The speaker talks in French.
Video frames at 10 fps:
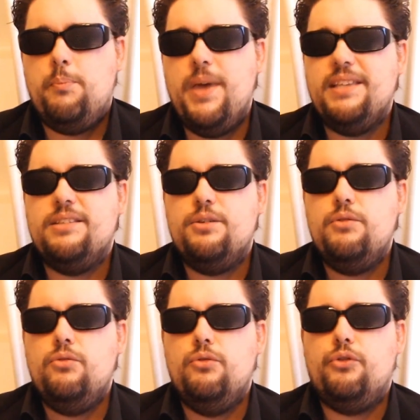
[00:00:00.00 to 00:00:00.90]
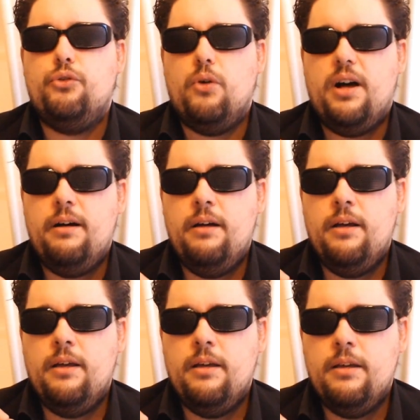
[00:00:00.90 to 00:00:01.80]
personne ne sera
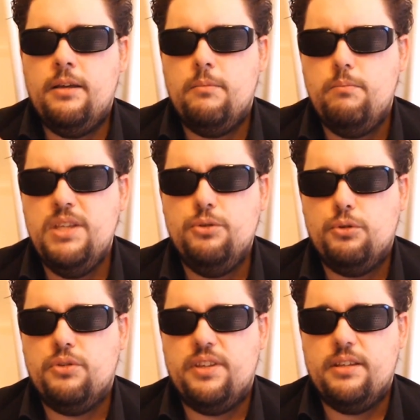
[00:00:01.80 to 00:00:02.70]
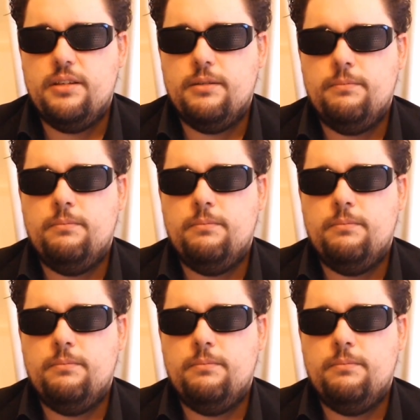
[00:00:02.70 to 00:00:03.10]
mis de côté.